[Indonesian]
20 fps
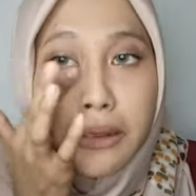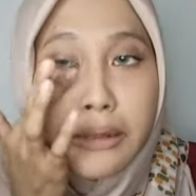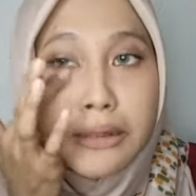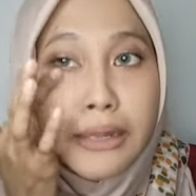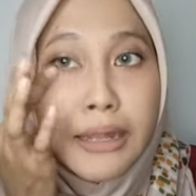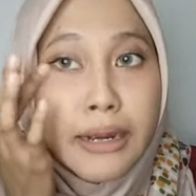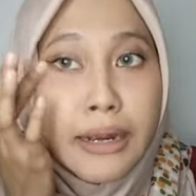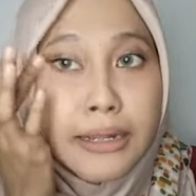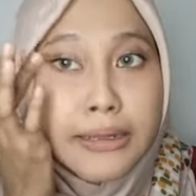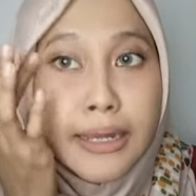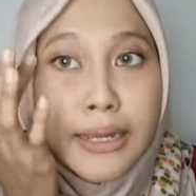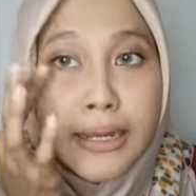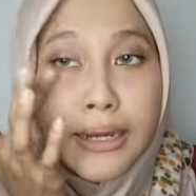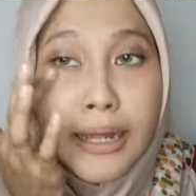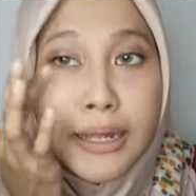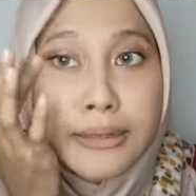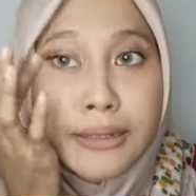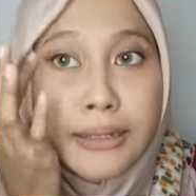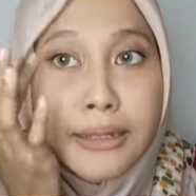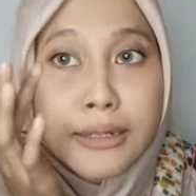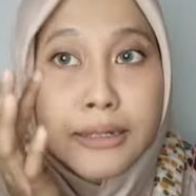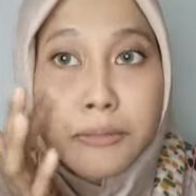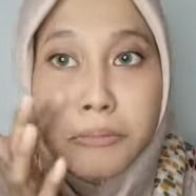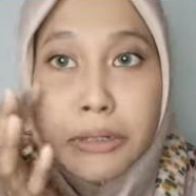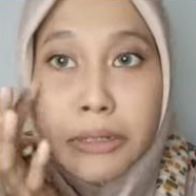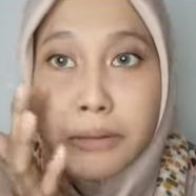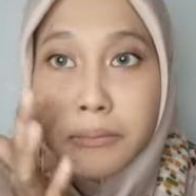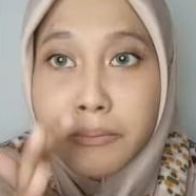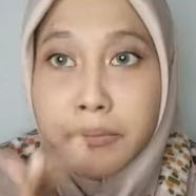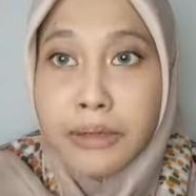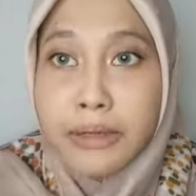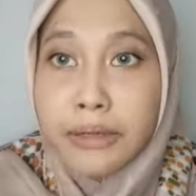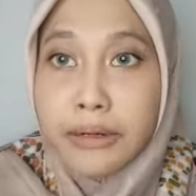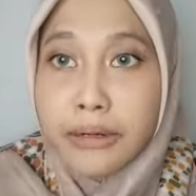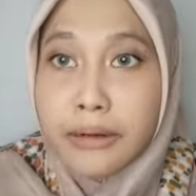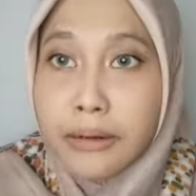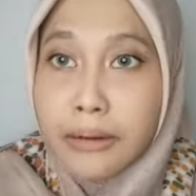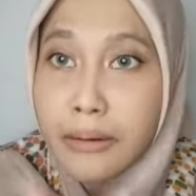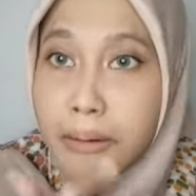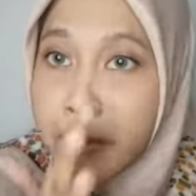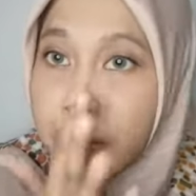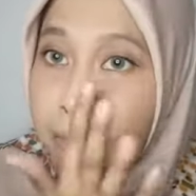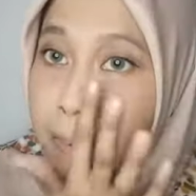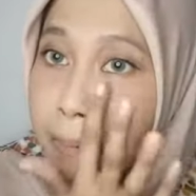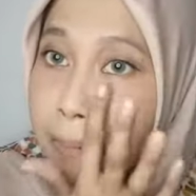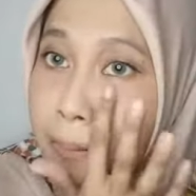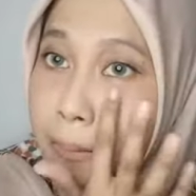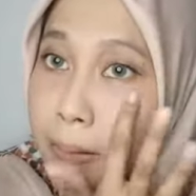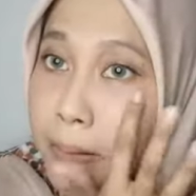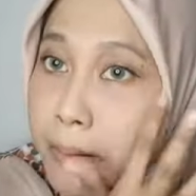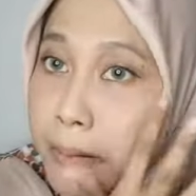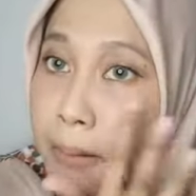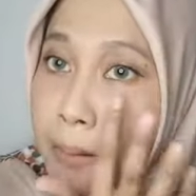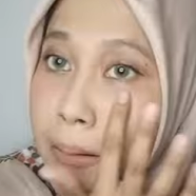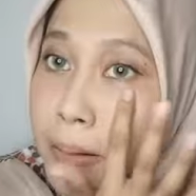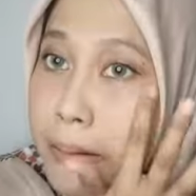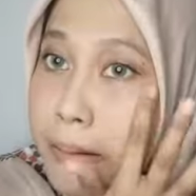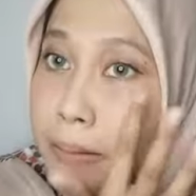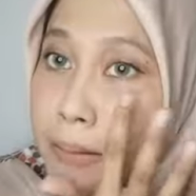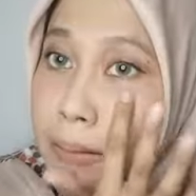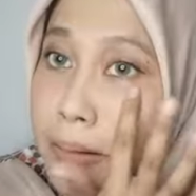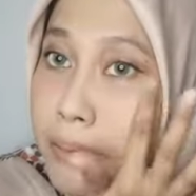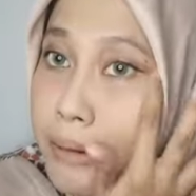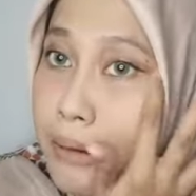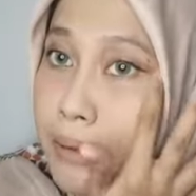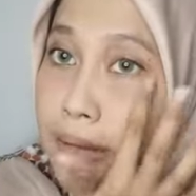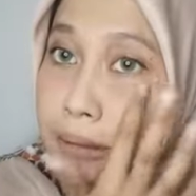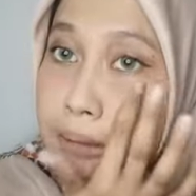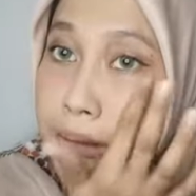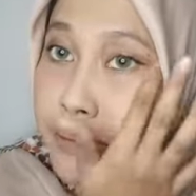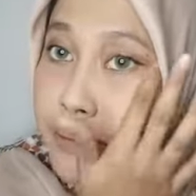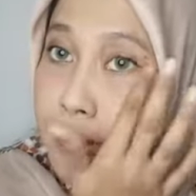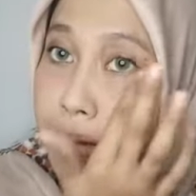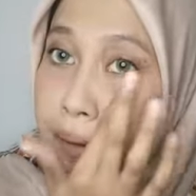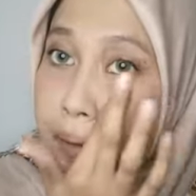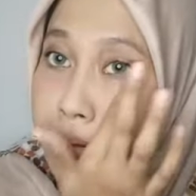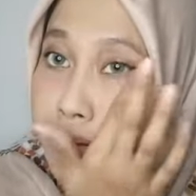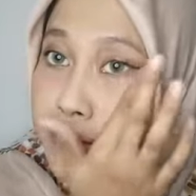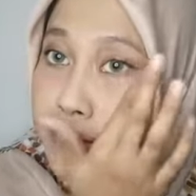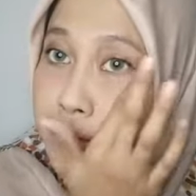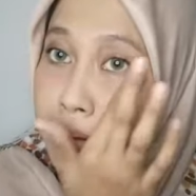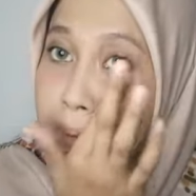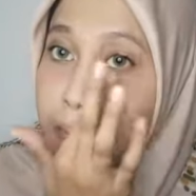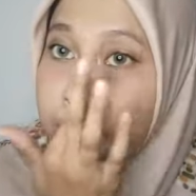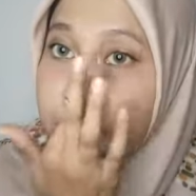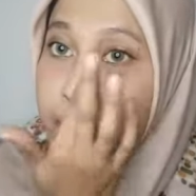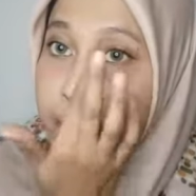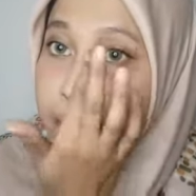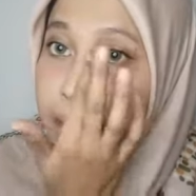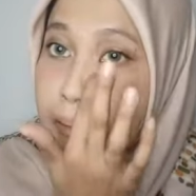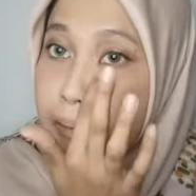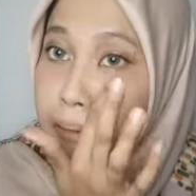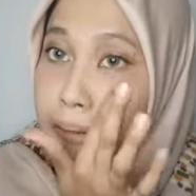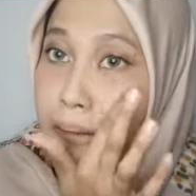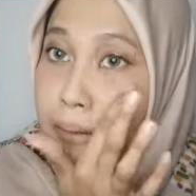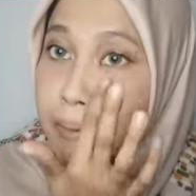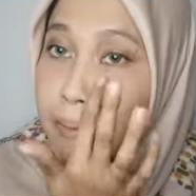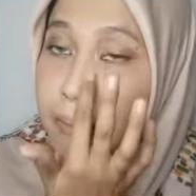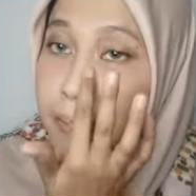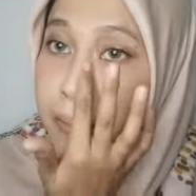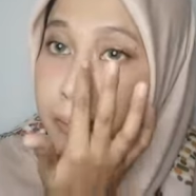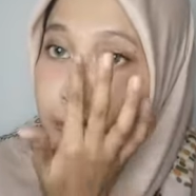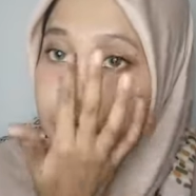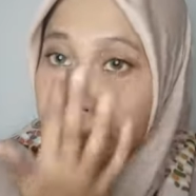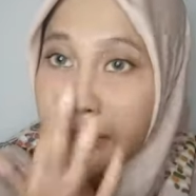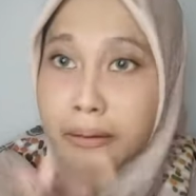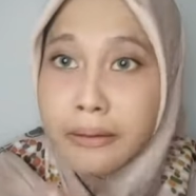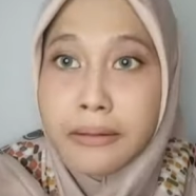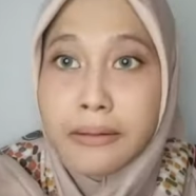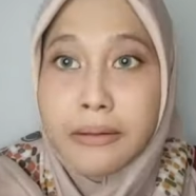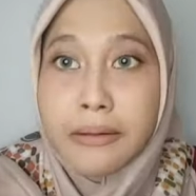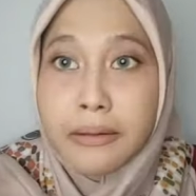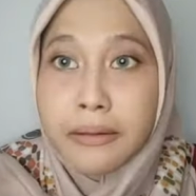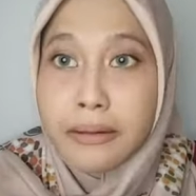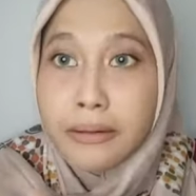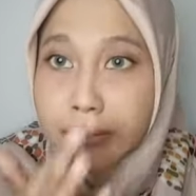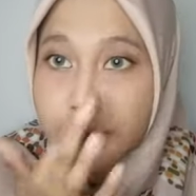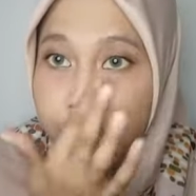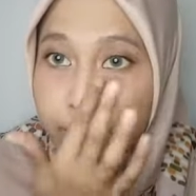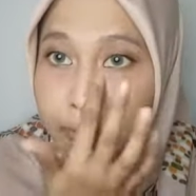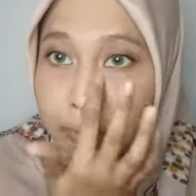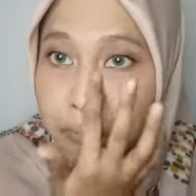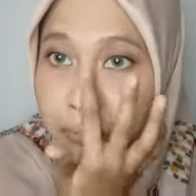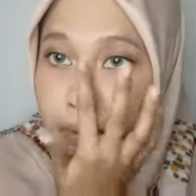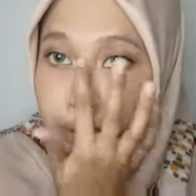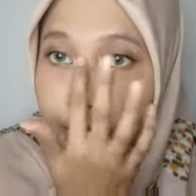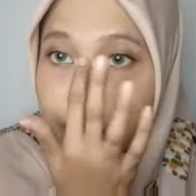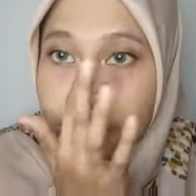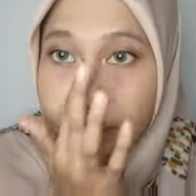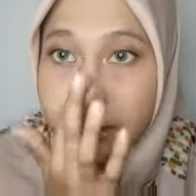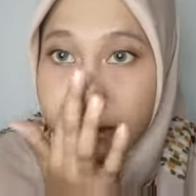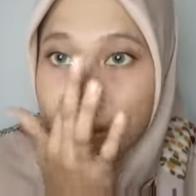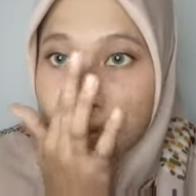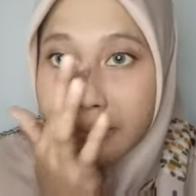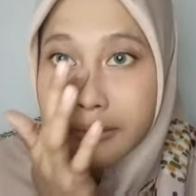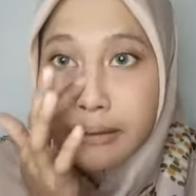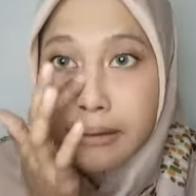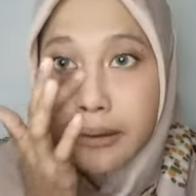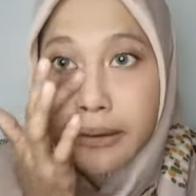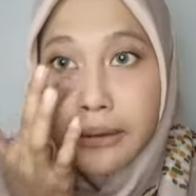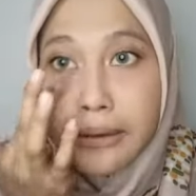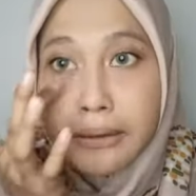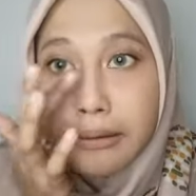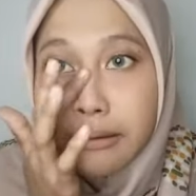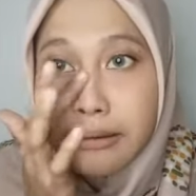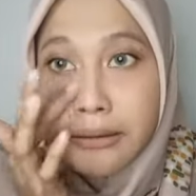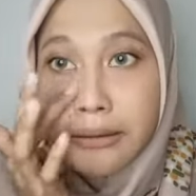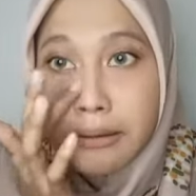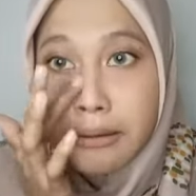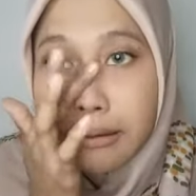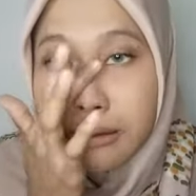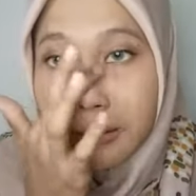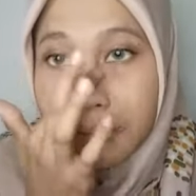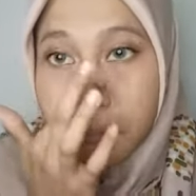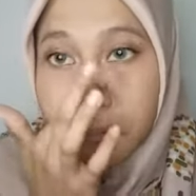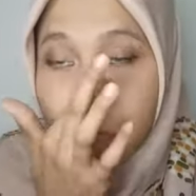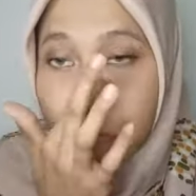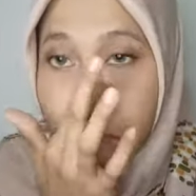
oke kita ratain aja ya teman-teman diratain aja di kita seberangin aja ke